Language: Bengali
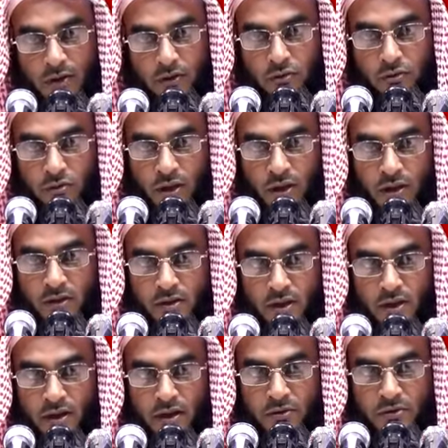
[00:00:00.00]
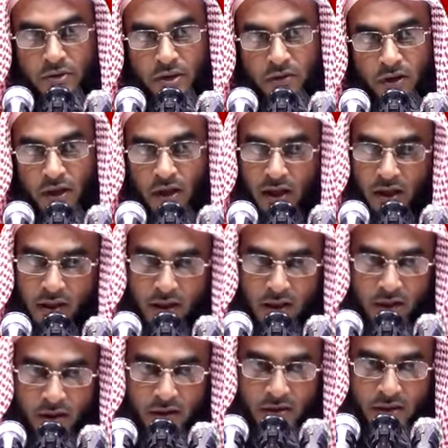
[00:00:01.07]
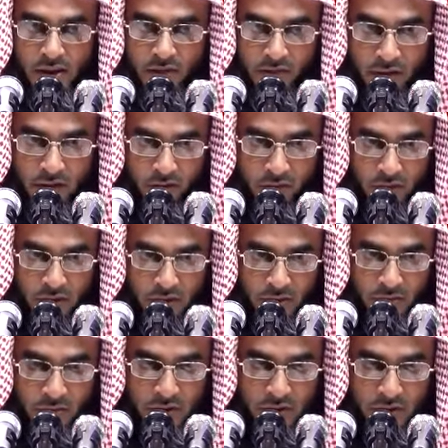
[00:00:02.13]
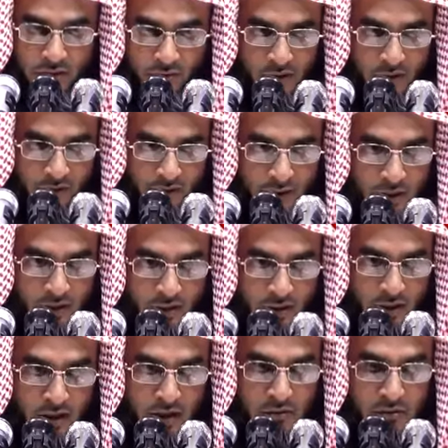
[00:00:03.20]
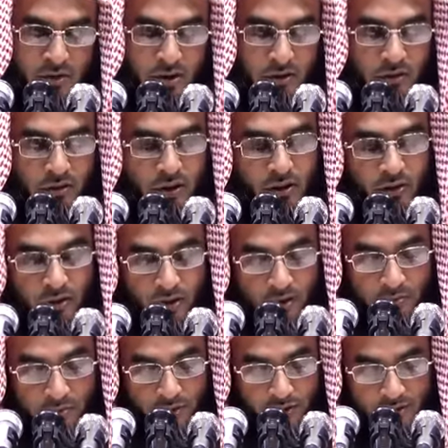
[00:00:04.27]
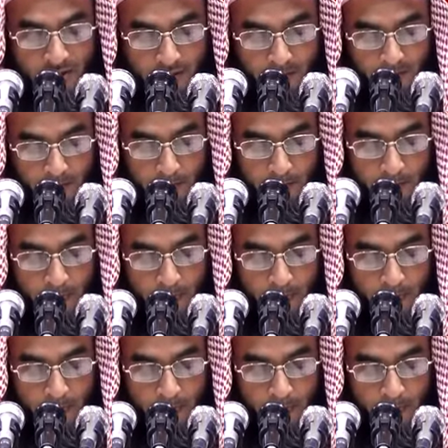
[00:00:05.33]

কিন্তু তারা জাহান নামে যাওয়ার আগেই সাফাত হয়ে যাবে যার ফলে তারা জাহান নামে যাওয়া থেকে রক্ষা পেয়ে যাবে